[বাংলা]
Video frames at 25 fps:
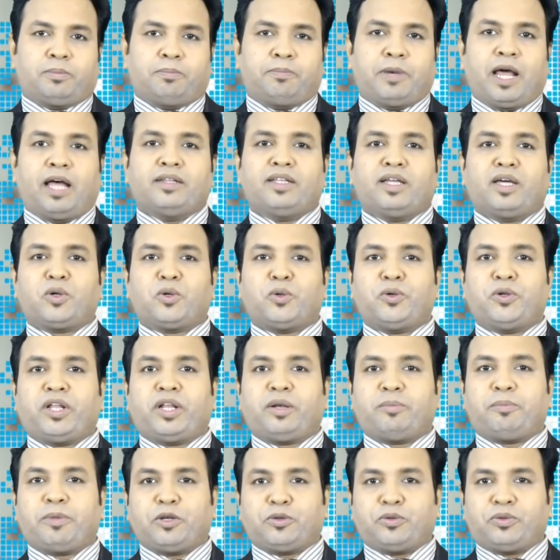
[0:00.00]

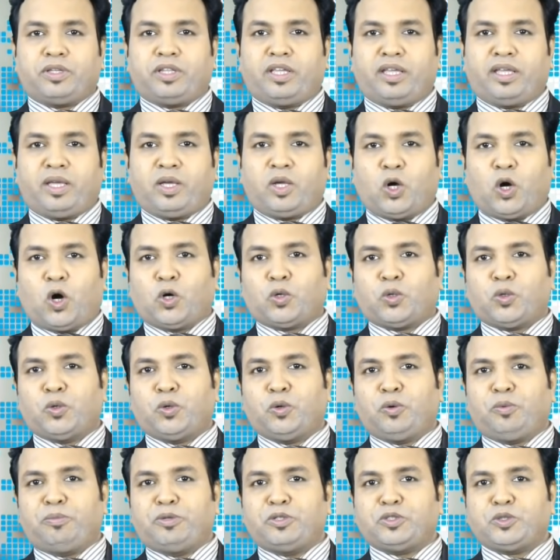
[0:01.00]
ব্রাদারহুডের বিরুদ্ধে
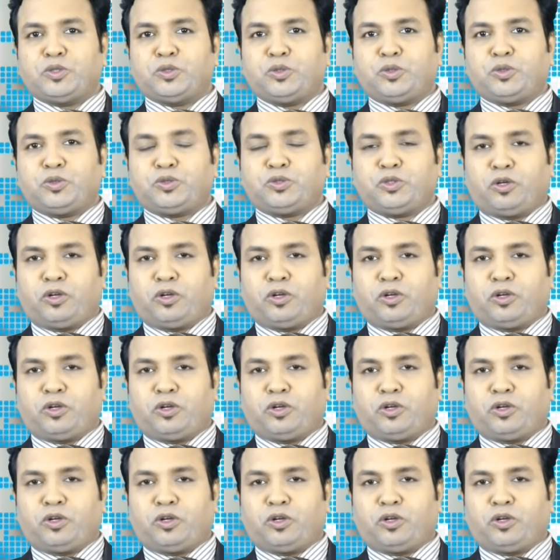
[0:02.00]
কঠোর মিশর